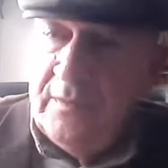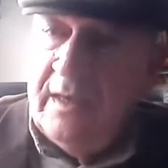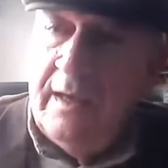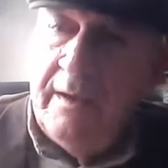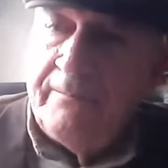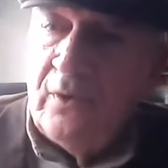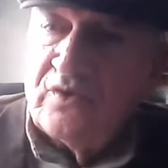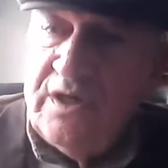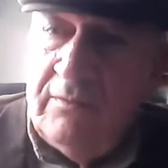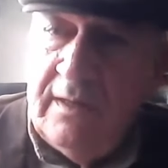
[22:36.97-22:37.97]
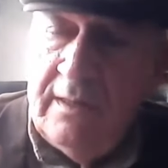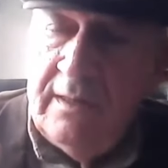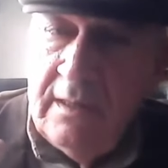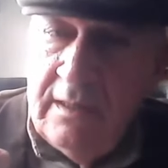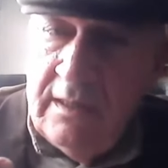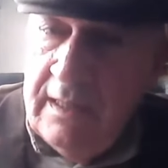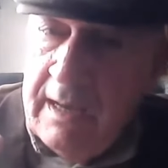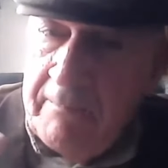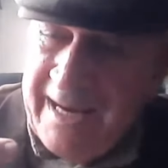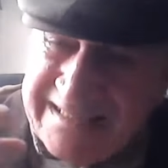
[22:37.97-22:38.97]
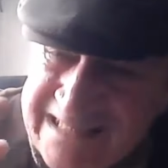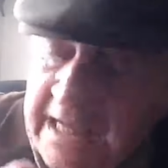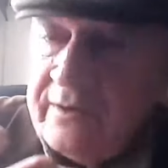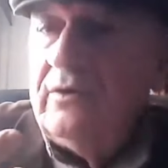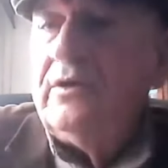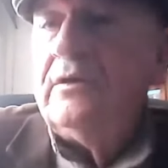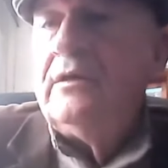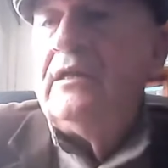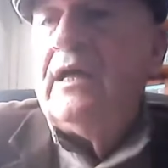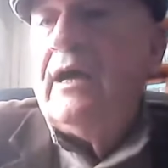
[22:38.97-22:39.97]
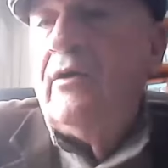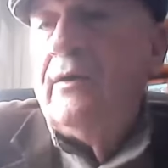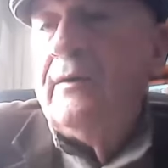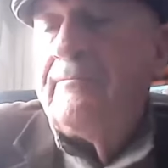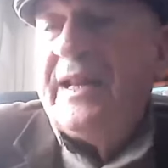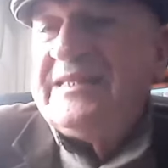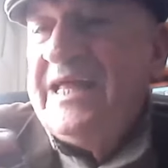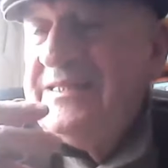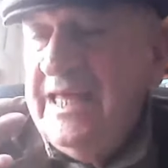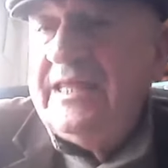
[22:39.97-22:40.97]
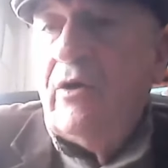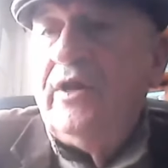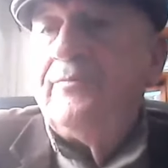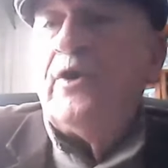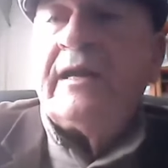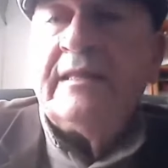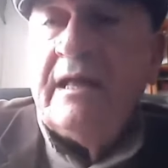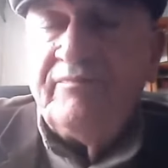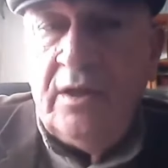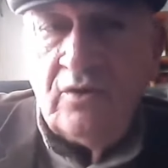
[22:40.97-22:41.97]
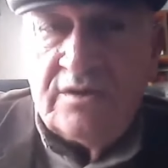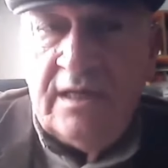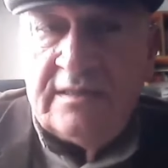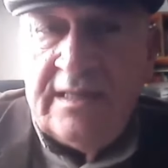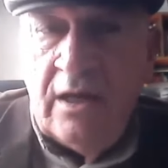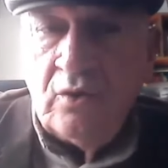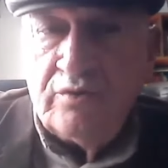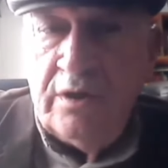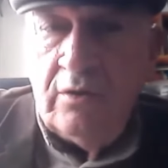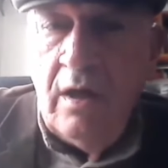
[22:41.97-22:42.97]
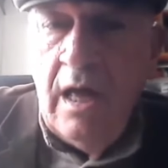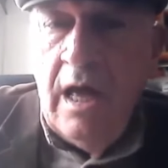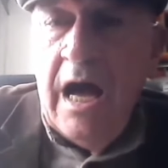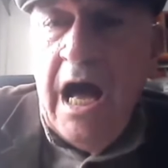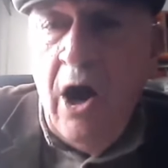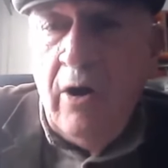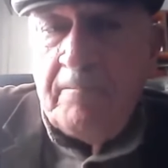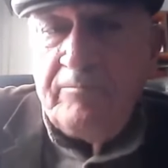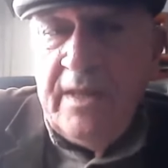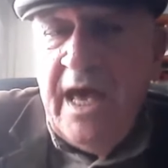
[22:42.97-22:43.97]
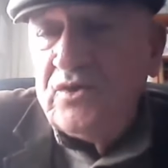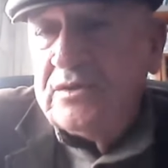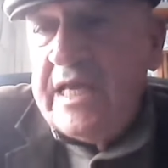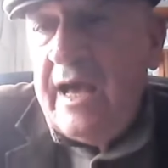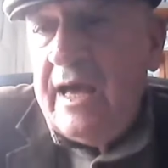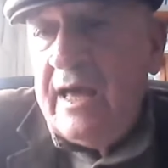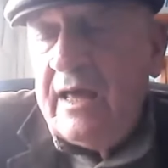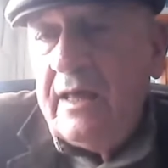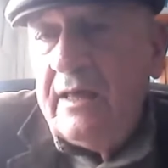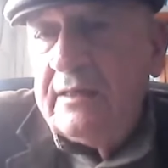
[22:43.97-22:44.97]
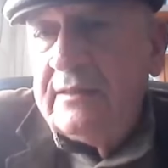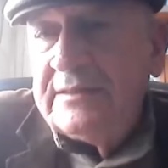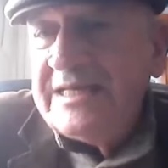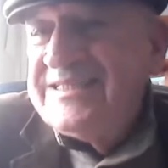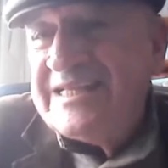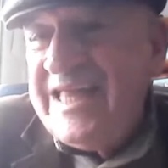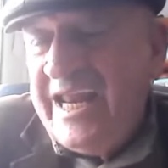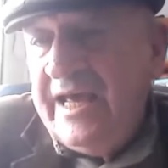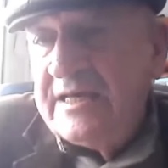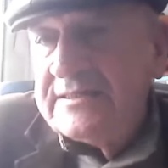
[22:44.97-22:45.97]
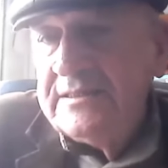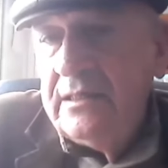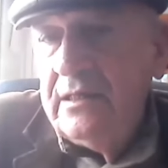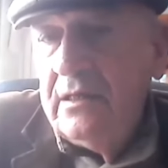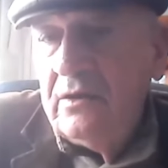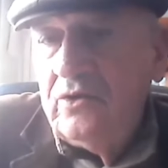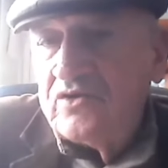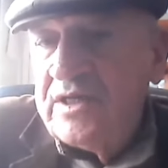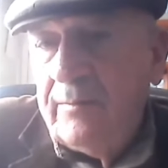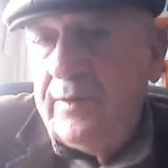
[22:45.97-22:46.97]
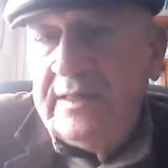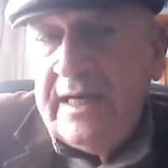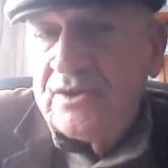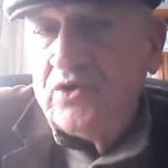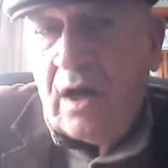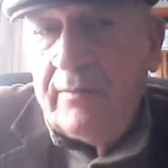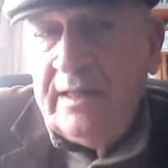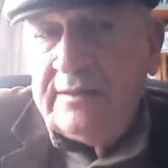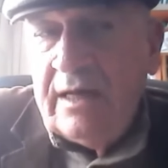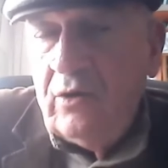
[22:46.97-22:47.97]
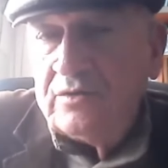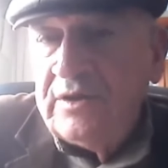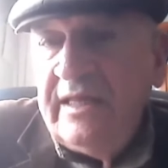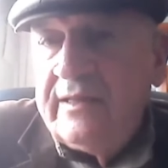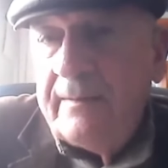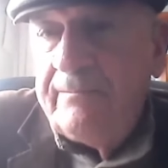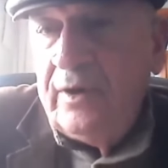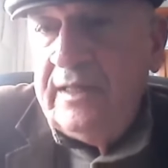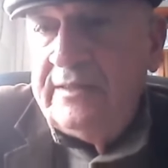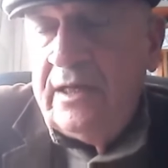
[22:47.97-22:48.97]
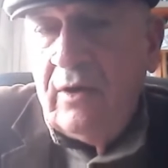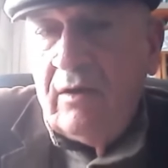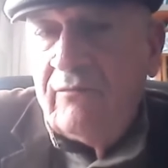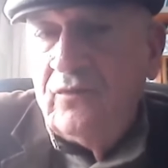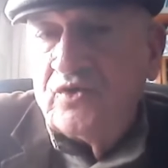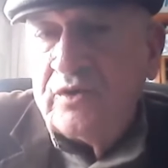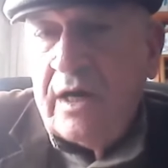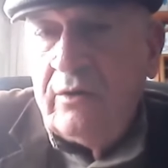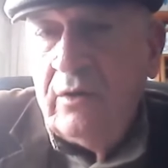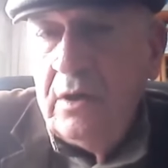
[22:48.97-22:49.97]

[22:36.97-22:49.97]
eh, posible y aplastarnos la pretendida unipolaridad de los Estados Unidos. Ahora, esas tareas no se le pueden dar solamente a los líderes políticos, a los funcionarios.